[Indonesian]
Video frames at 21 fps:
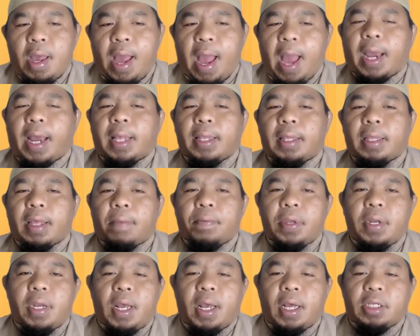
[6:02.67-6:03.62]
Akan
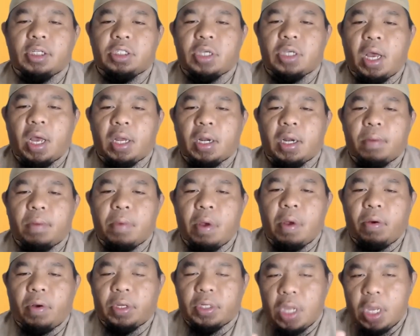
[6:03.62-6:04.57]
tapi dengan syarat
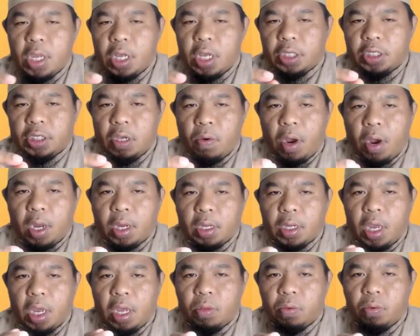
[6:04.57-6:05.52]
bahwasanya
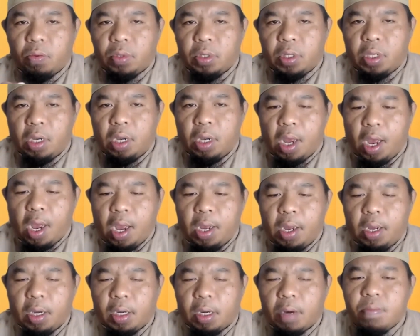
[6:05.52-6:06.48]
siwaknya itu
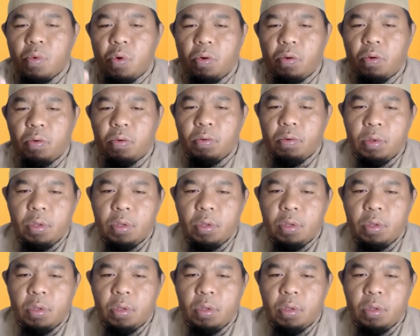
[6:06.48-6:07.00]
tidak remuk.